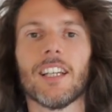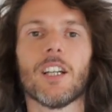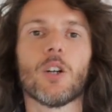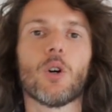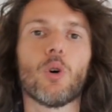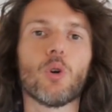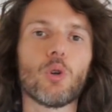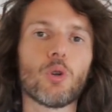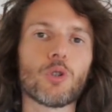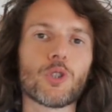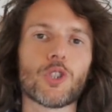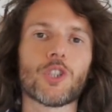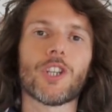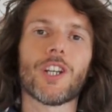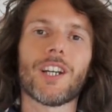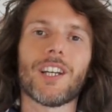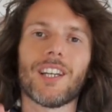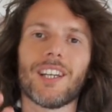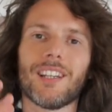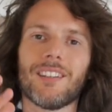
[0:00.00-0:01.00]

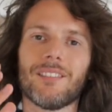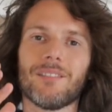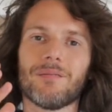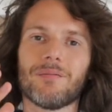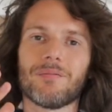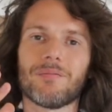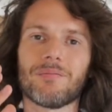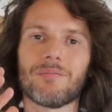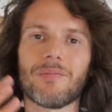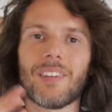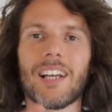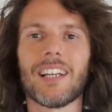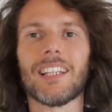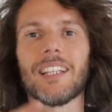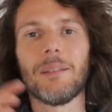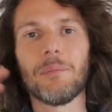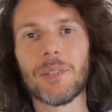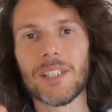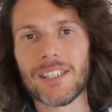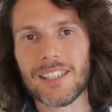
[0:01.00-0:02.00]
Conoscere
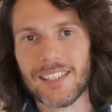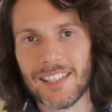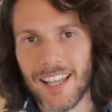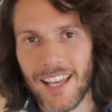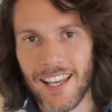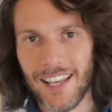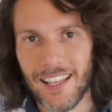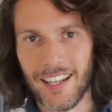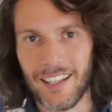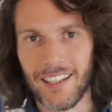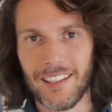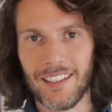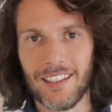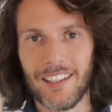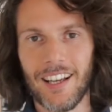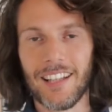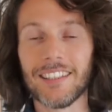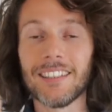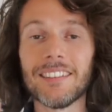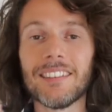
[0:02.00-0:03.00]
i misteri
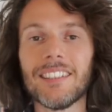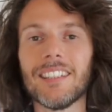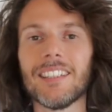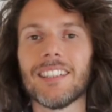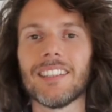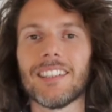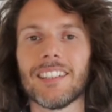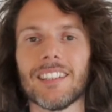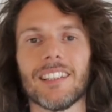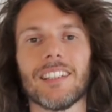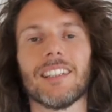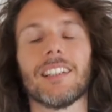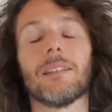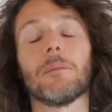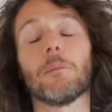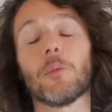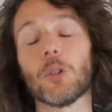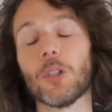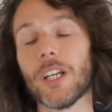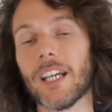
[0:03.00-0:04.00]
antichi e
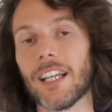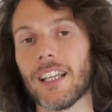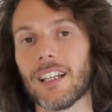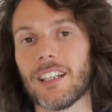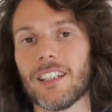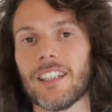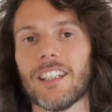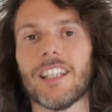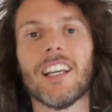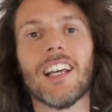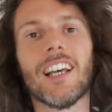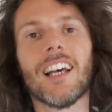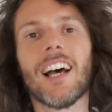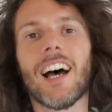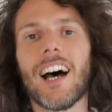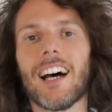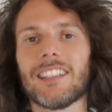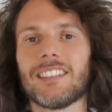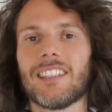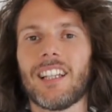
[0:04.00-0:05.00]
moderni
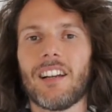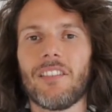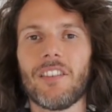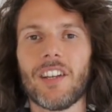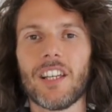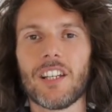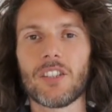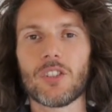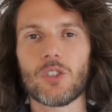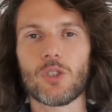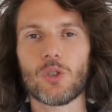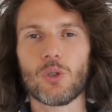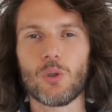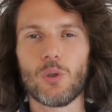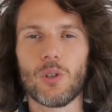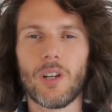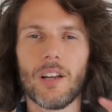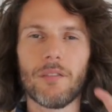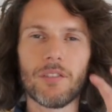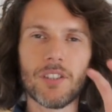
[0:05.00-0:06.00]

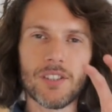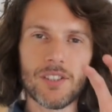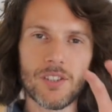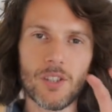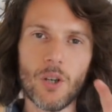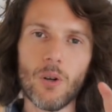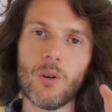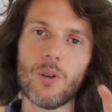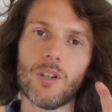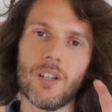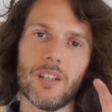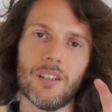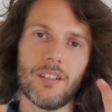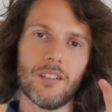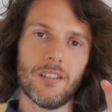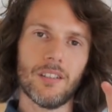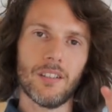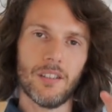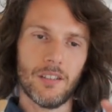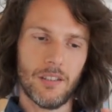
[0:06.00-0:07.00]
attraverso la
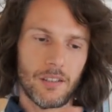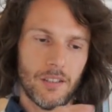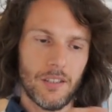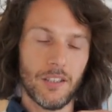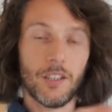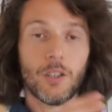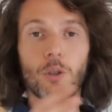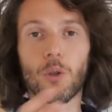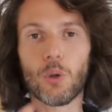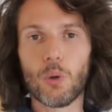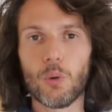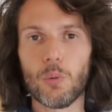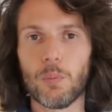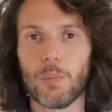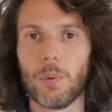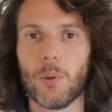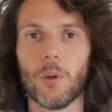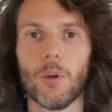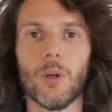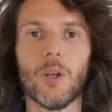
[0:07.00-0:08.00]
visione eh, in
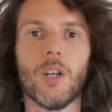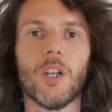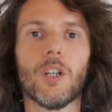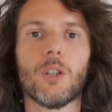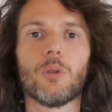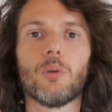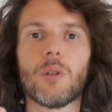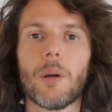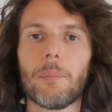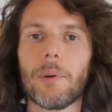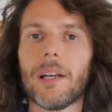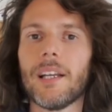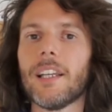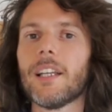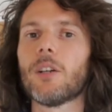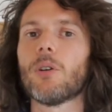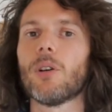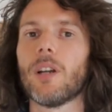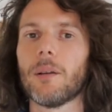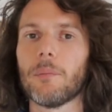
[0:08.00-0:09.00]
gruppo di una
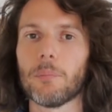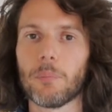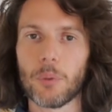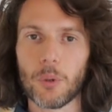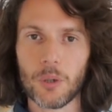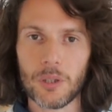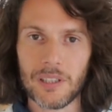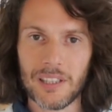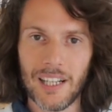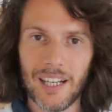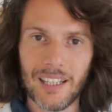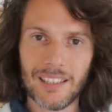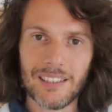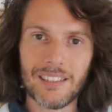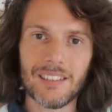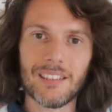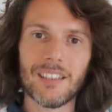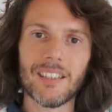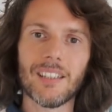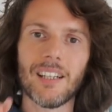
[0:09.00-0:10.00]
pellicola
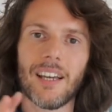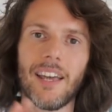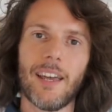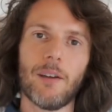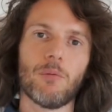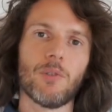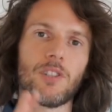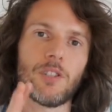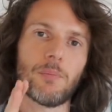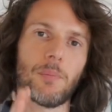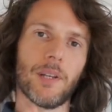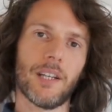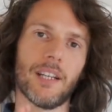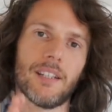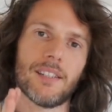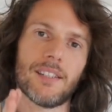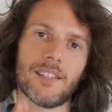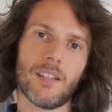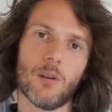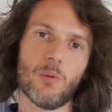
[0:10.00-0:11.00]
importante è
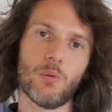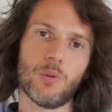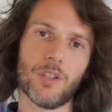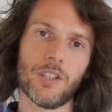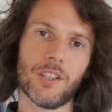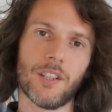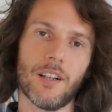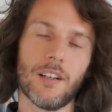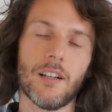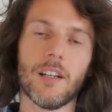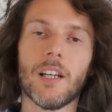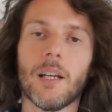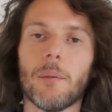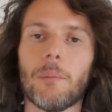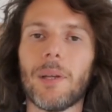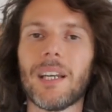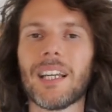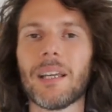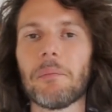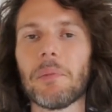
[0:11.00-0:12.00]
un'esperienza unica
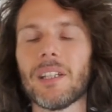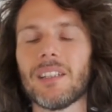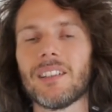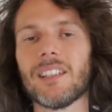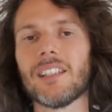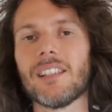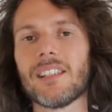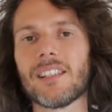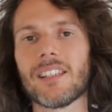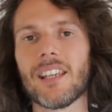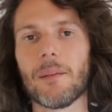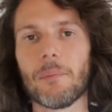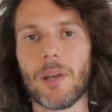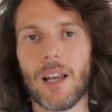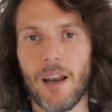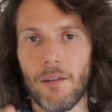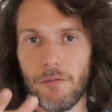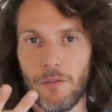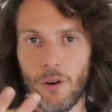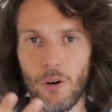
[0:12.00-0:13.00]
perché mette insieme
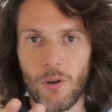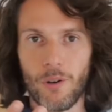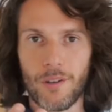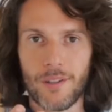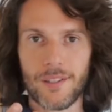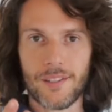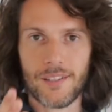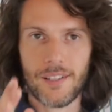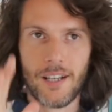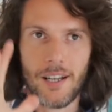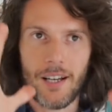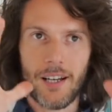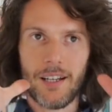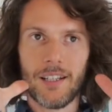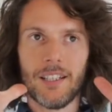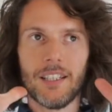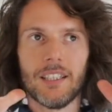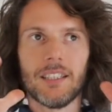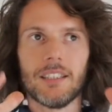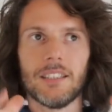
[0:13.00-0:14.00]
la forza
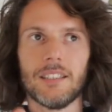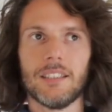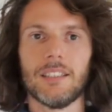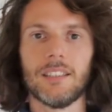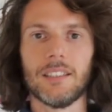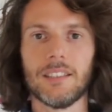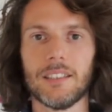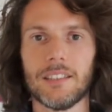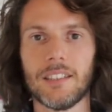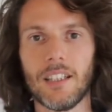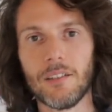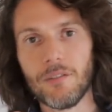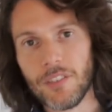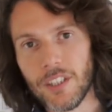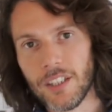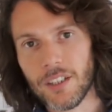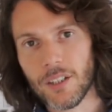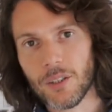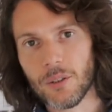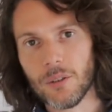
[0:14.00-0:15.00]
eh, del
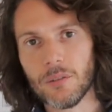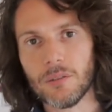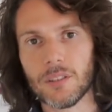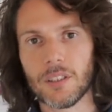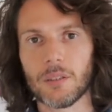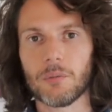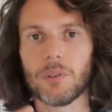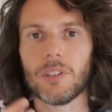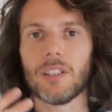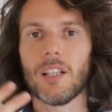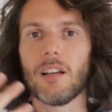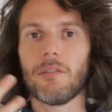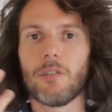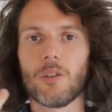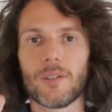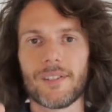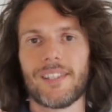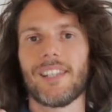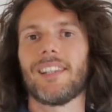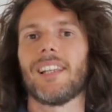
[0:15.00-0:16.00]
video e quindi la
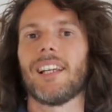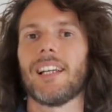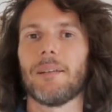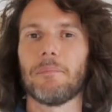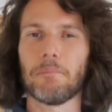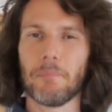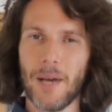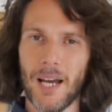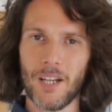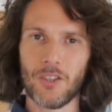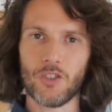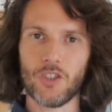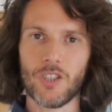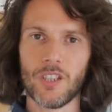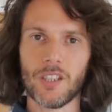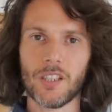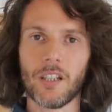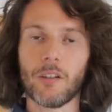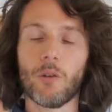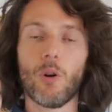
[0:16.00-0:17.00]
forza delle
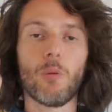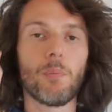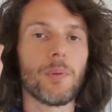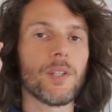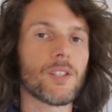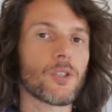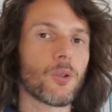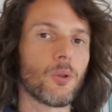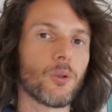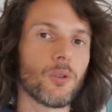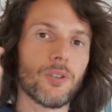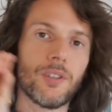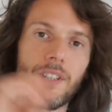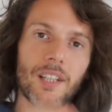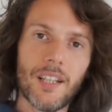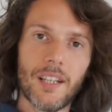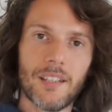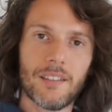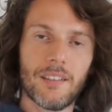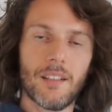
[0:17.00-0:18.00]
immagini che colpiscono
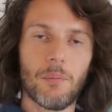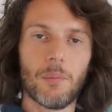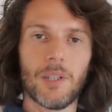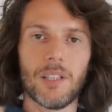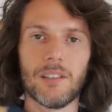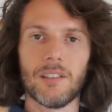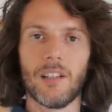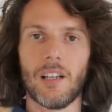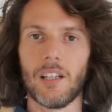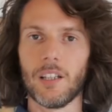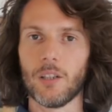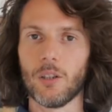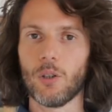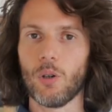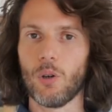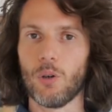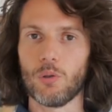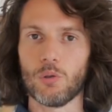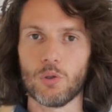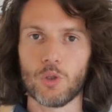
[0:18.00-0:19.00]
direttamente
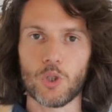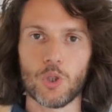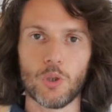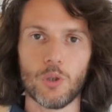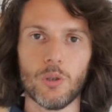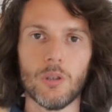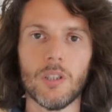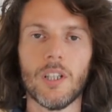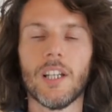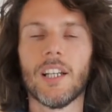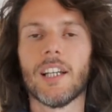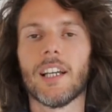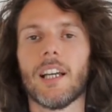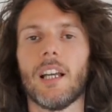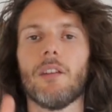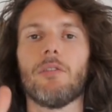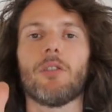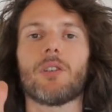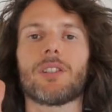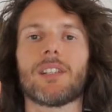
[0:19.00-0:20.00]
l'inconscio e
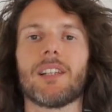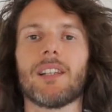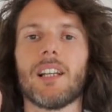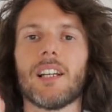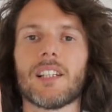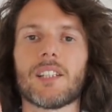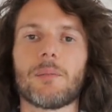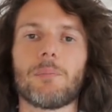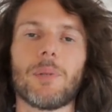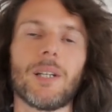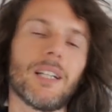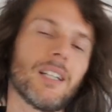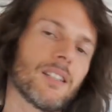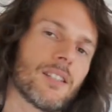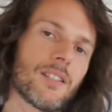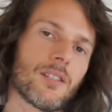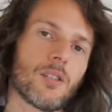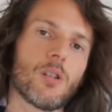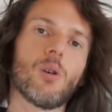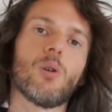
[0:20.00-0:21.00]
la forza della
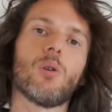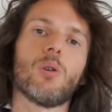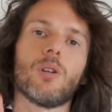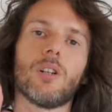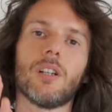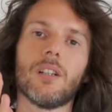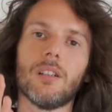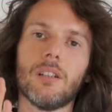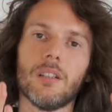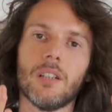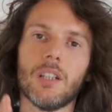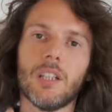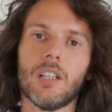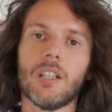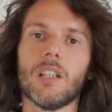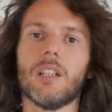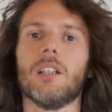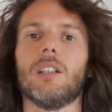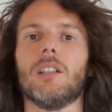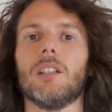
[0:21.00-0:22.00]
spiegazione
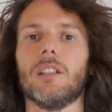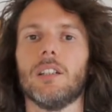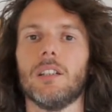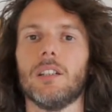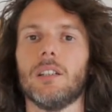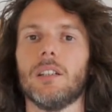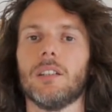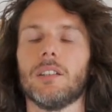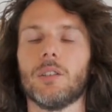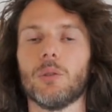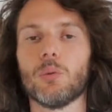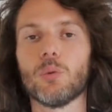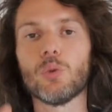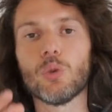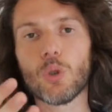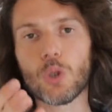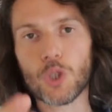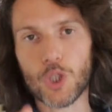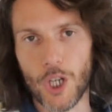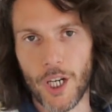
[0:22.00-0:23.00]
eh, di
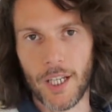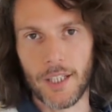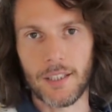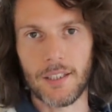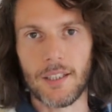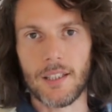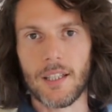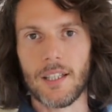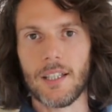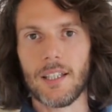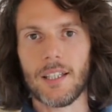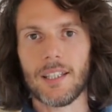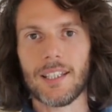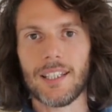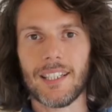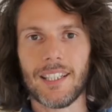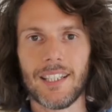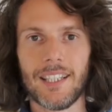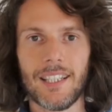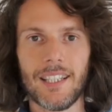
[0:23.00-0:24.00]
un docente
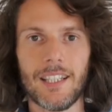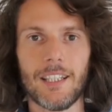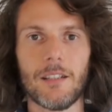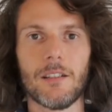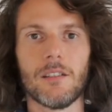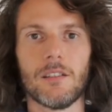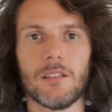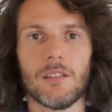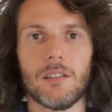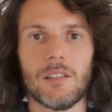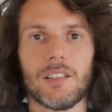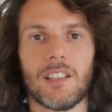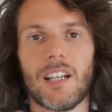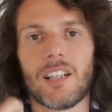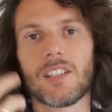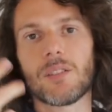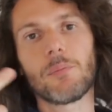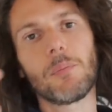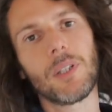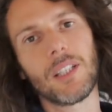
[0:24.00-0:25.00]
che eh,
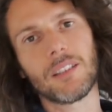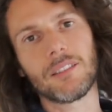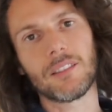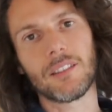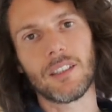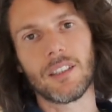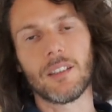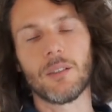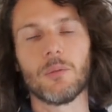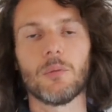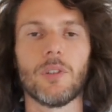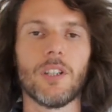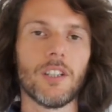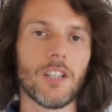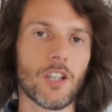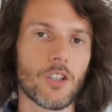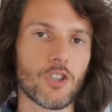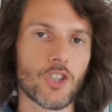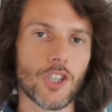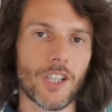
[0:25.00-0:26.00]
trasmette
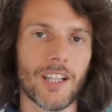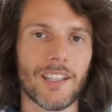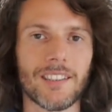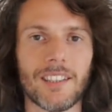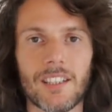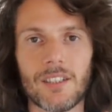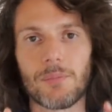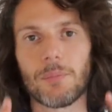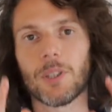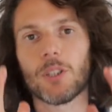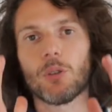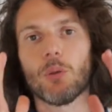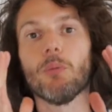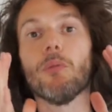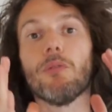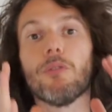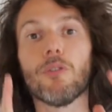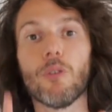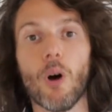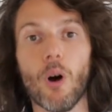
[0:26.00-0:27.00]
un'energia, trasmette
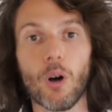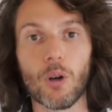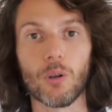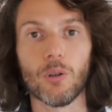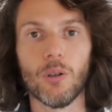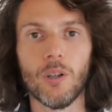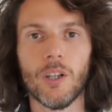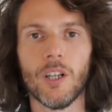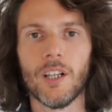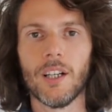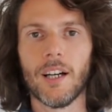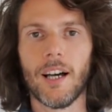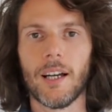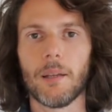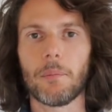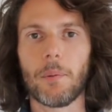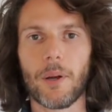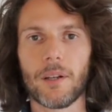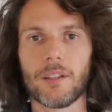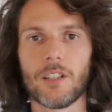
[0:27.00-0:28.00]
un fuoco
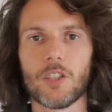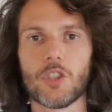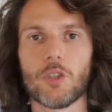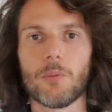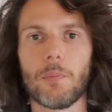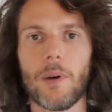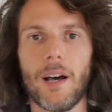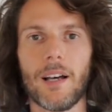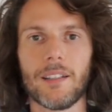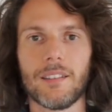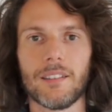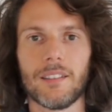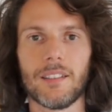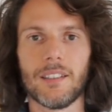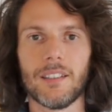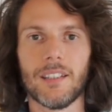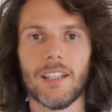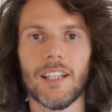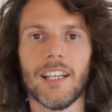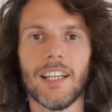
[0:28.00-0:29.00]
ai
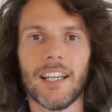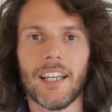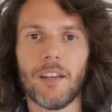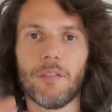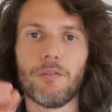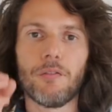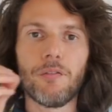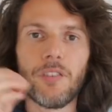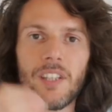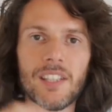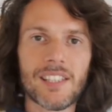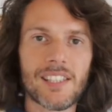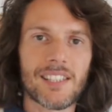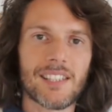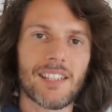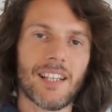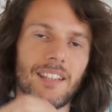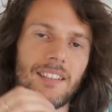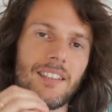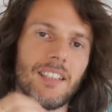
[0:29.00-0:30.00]
partecipanti e
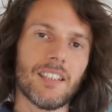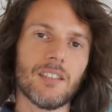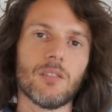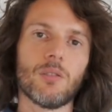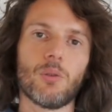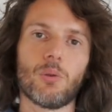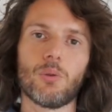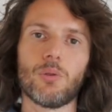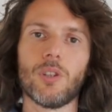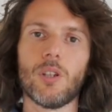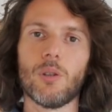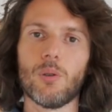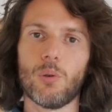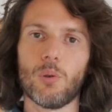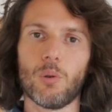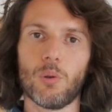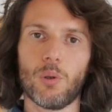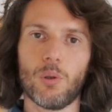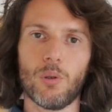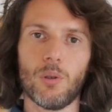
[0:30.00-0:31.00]
fissa dentro di
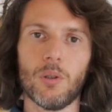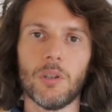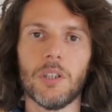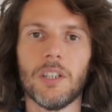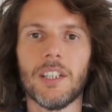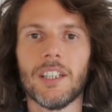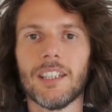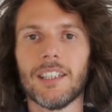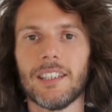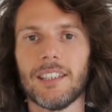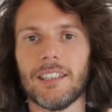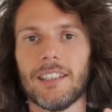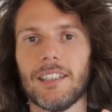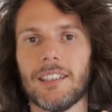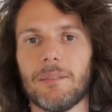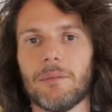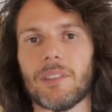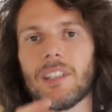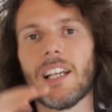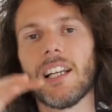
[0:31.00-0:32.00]
loro
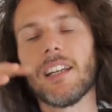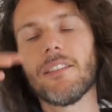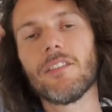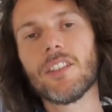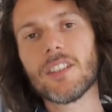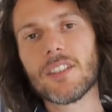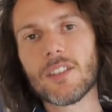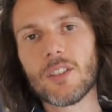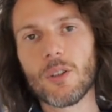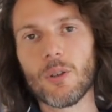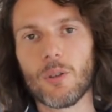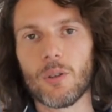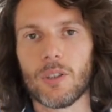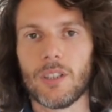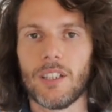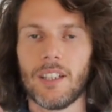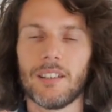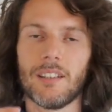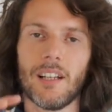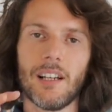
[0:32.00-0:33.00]
eh, delle
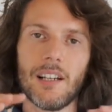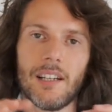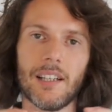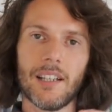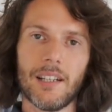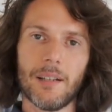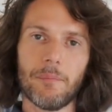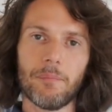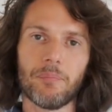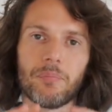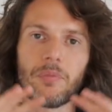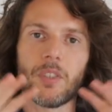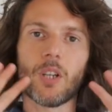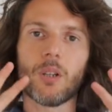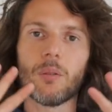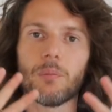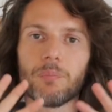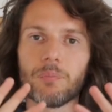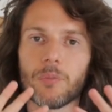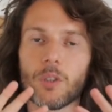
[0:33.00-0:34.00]
visioni e delle
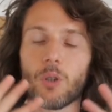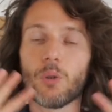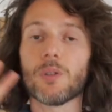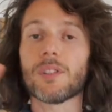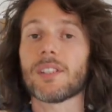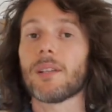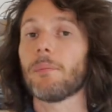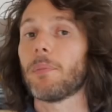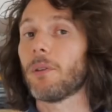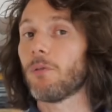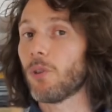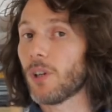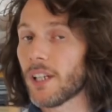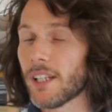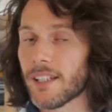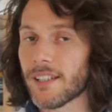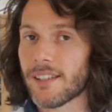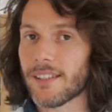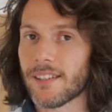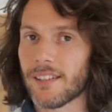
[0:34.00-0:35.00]

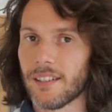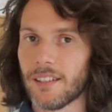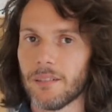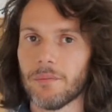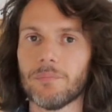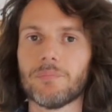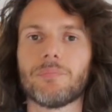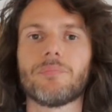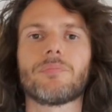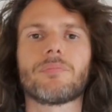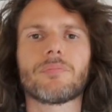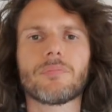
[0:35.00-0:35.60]
consapevolezze